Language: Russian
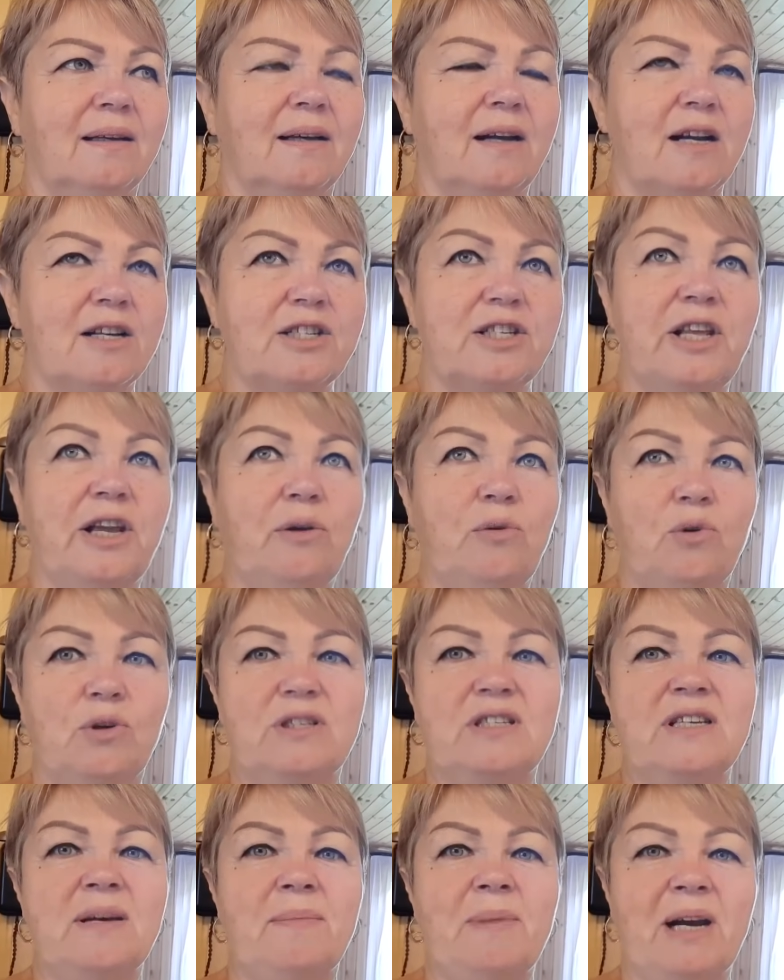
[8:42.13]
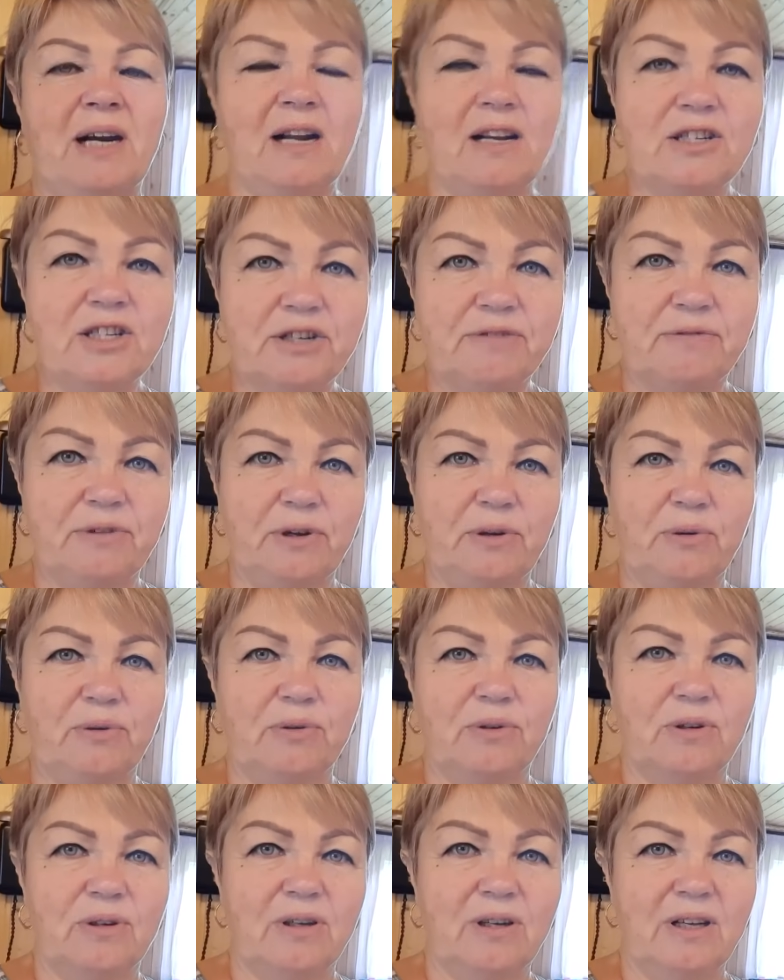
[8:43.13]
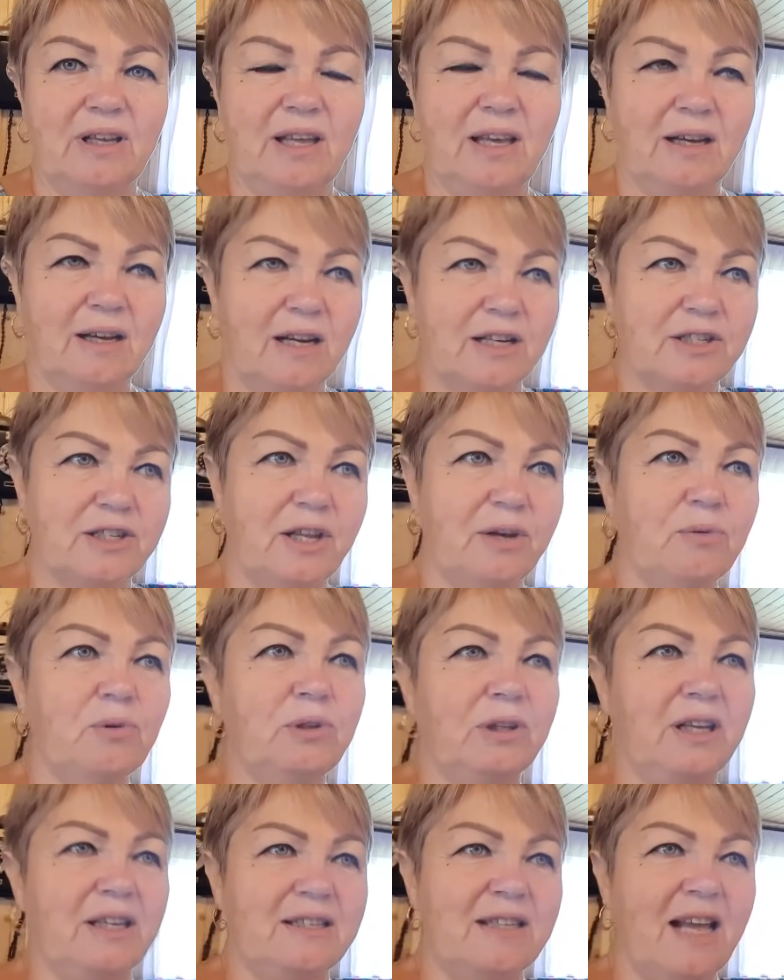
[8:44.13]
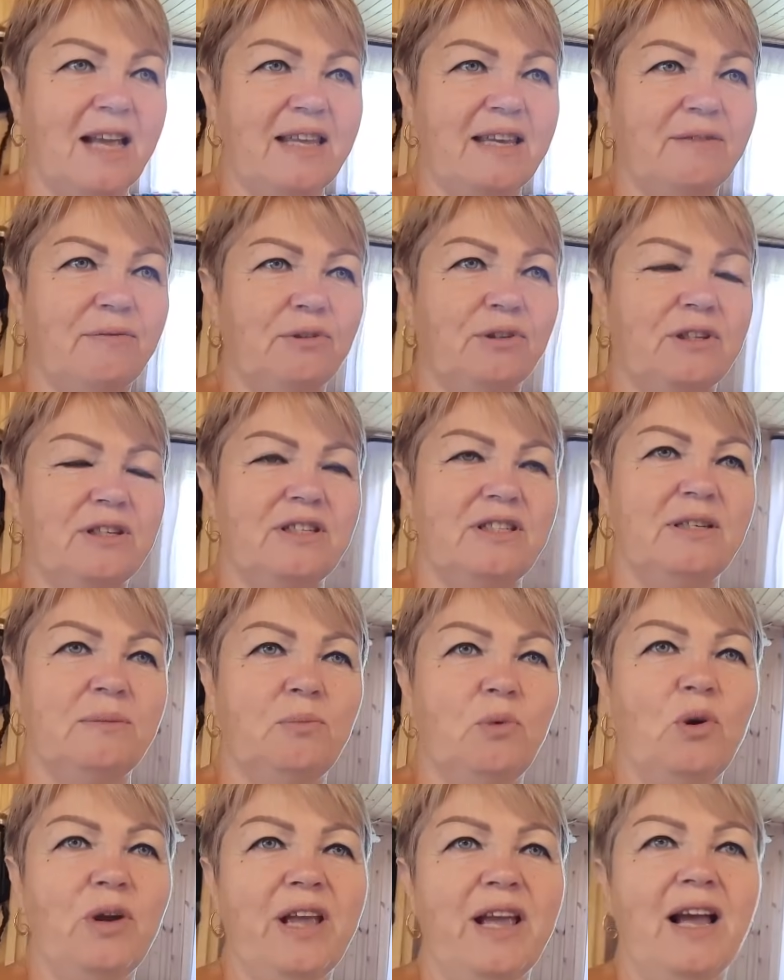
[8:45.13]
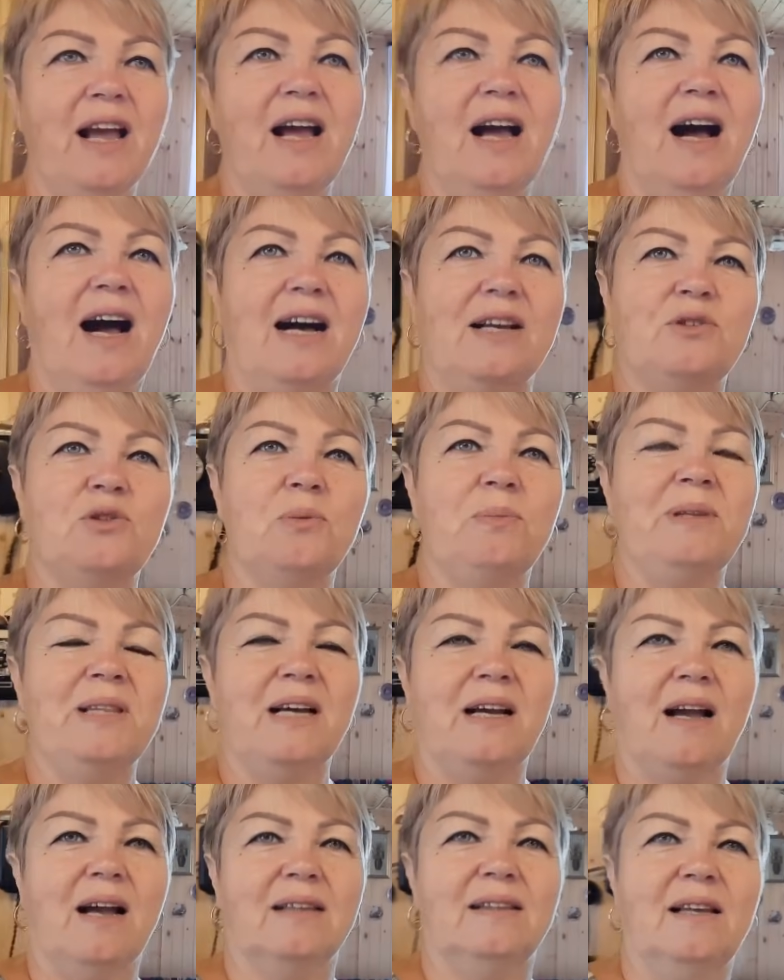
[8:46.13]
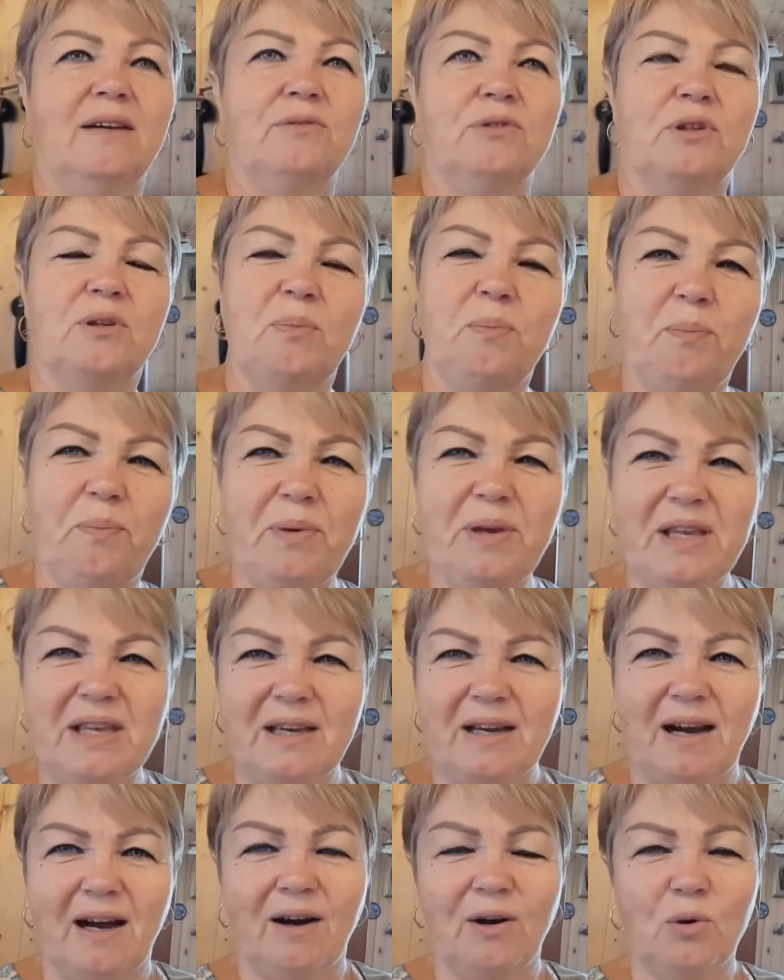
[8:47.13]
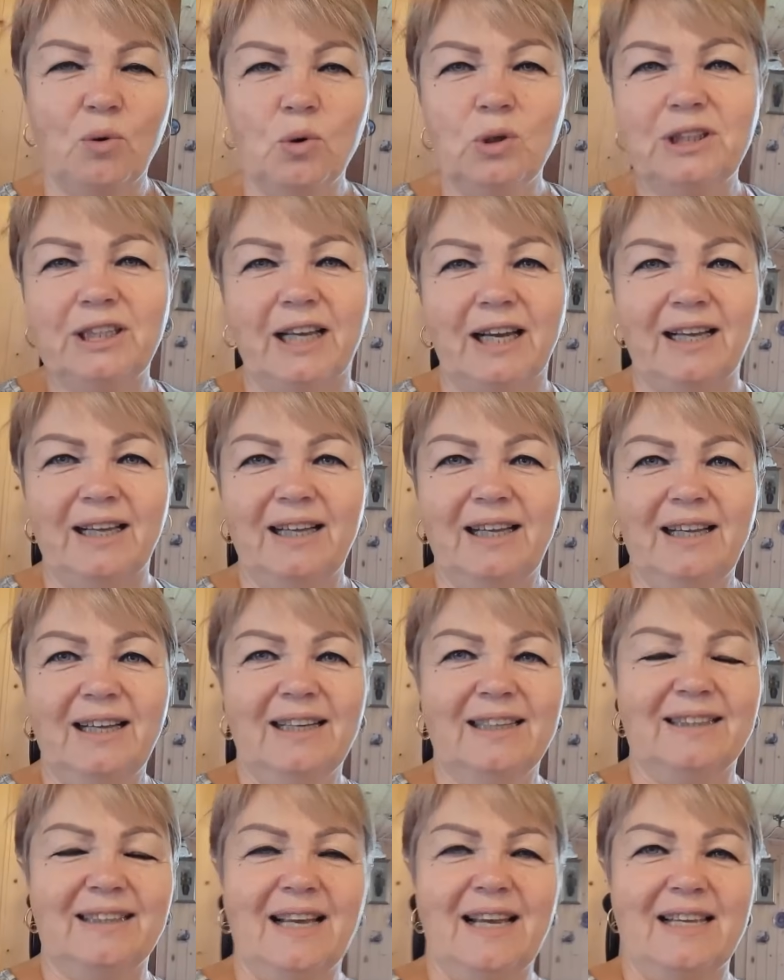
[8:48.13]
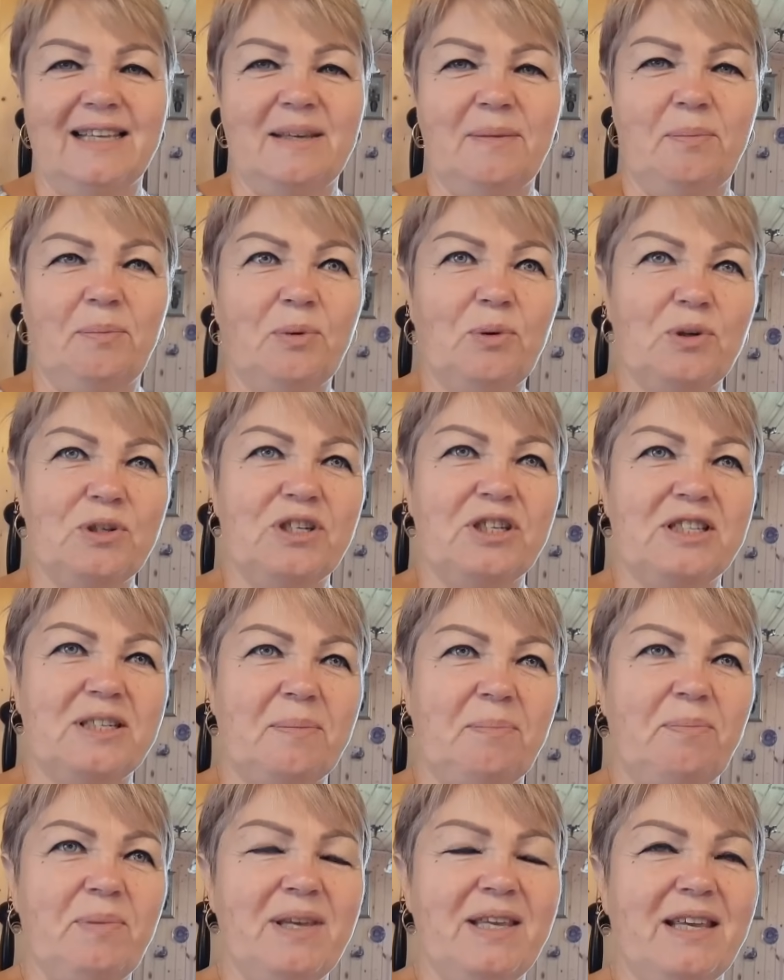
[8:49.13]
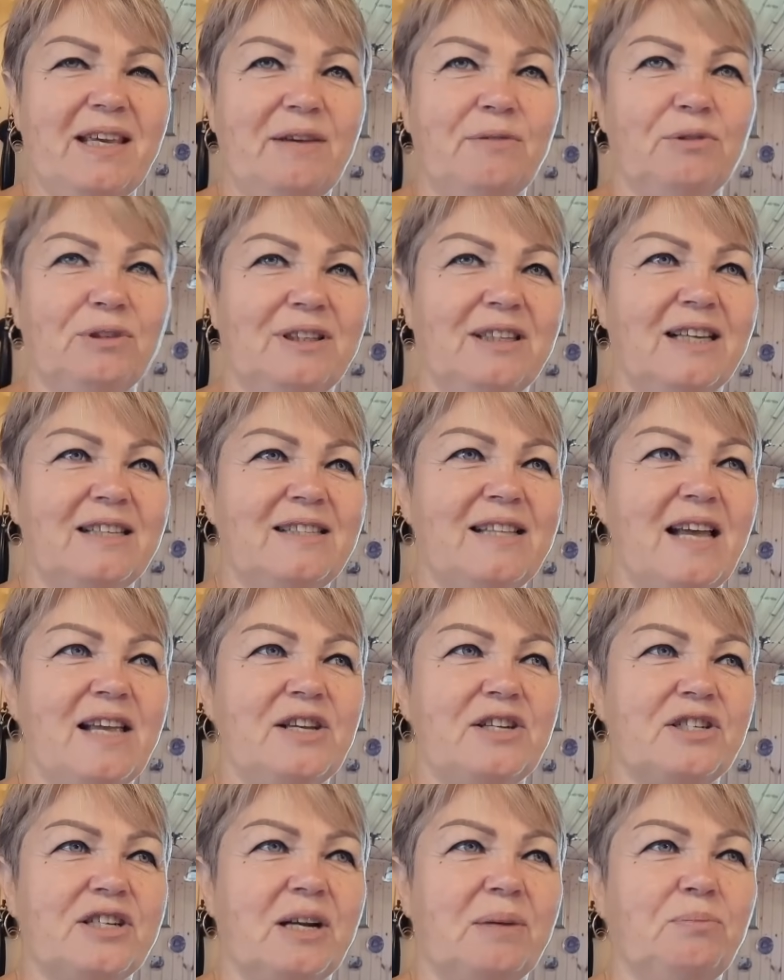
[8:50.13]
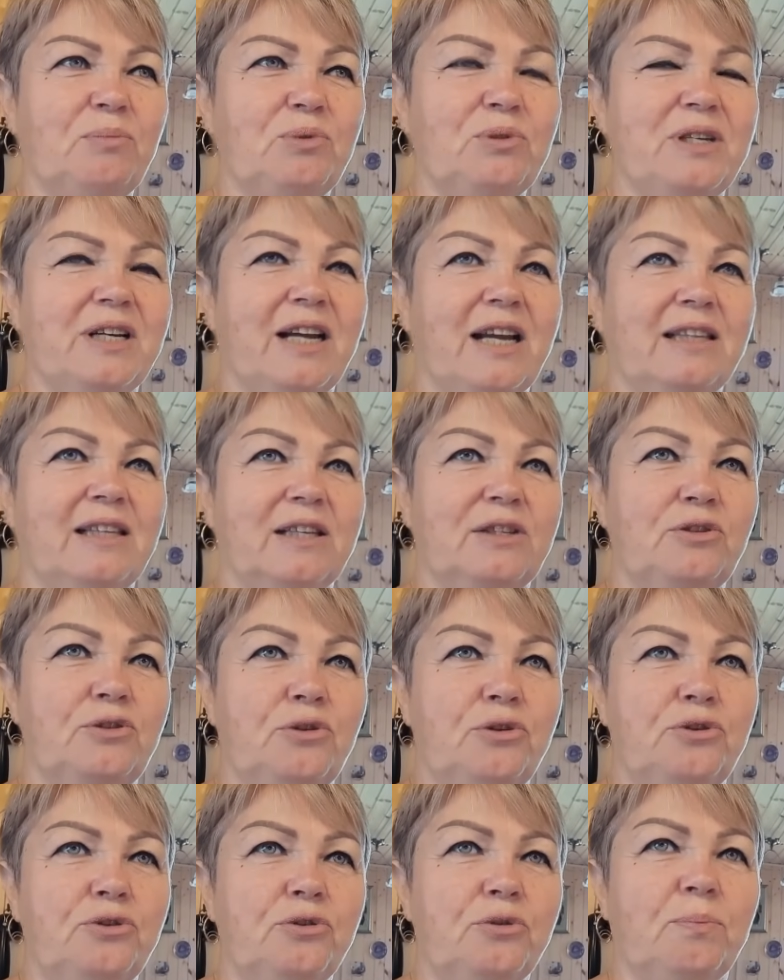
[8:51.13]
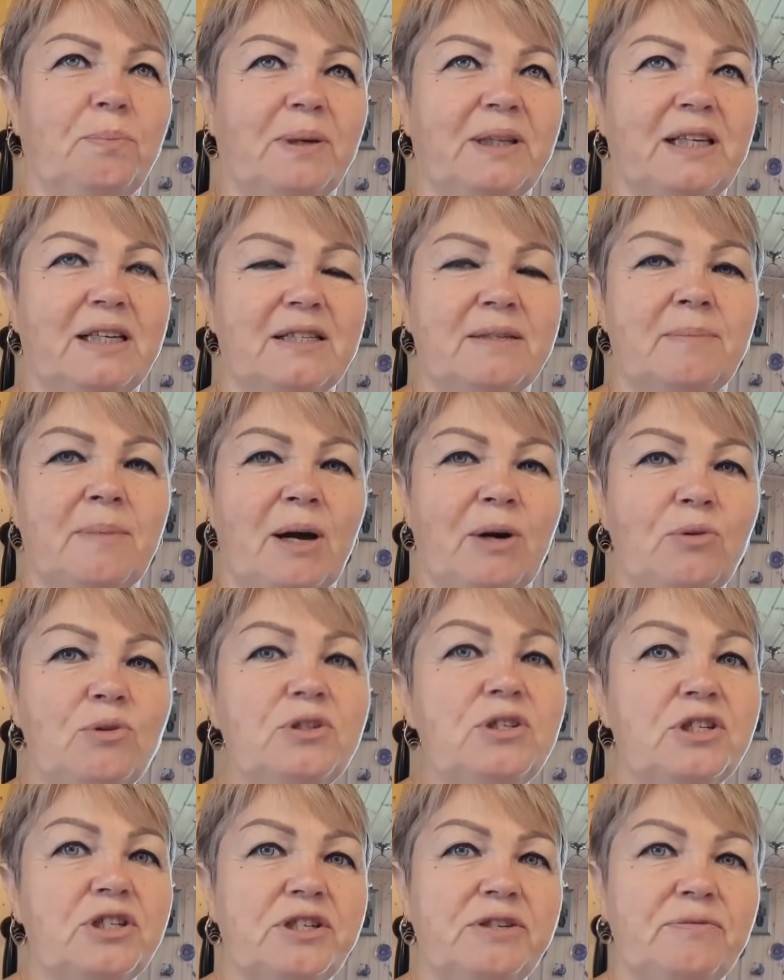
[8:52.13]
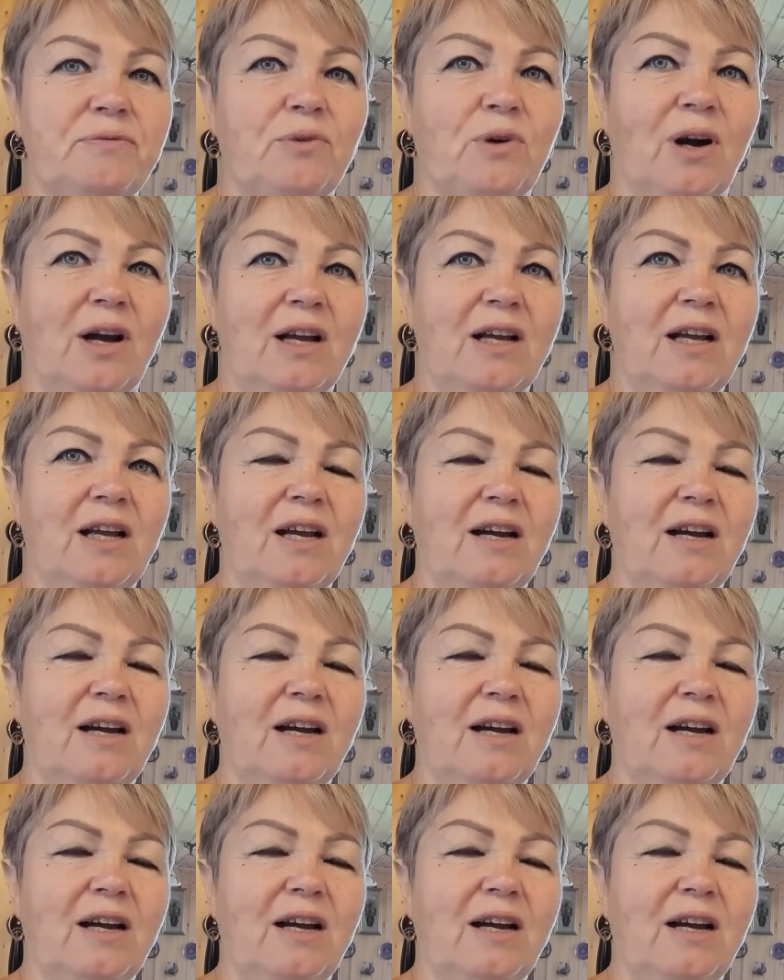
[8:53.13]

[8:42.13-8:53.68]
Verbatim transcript: каждый год замораживаю и каждый год, знаете, вот зимой, особенно когда вот пить охота, знаете, хочется пить, и вот достанешь арбузик этот, чуть-чуть подразморозишь его,